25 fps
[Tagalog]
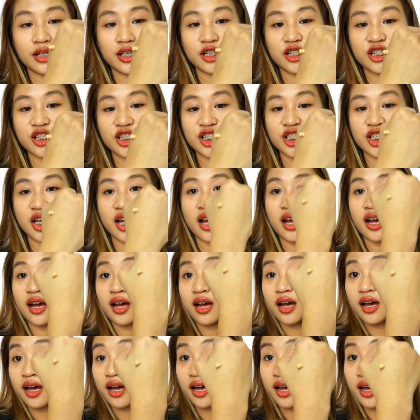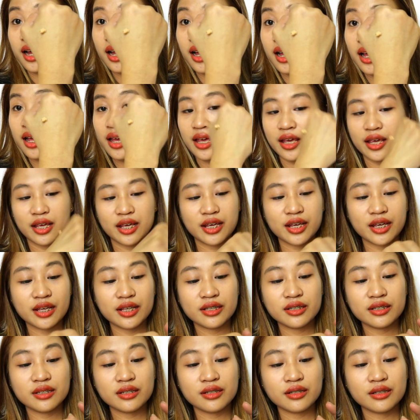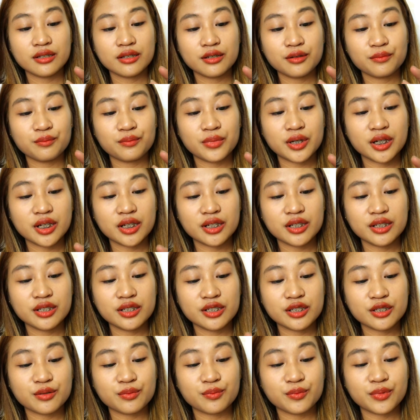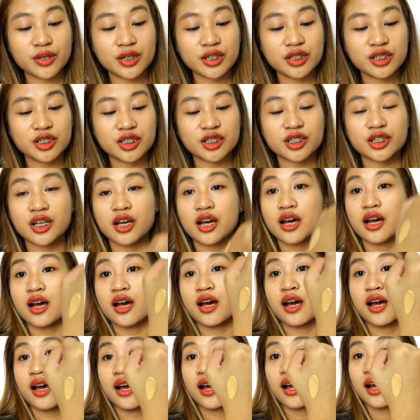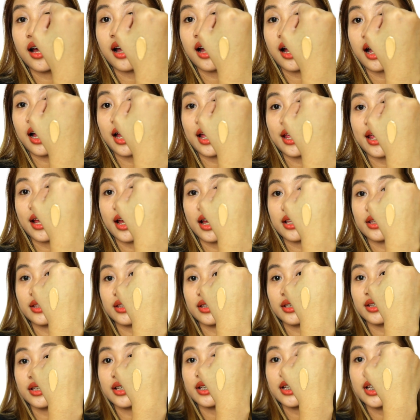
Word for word: Yan siya. And, pag in-spread siya, ayan.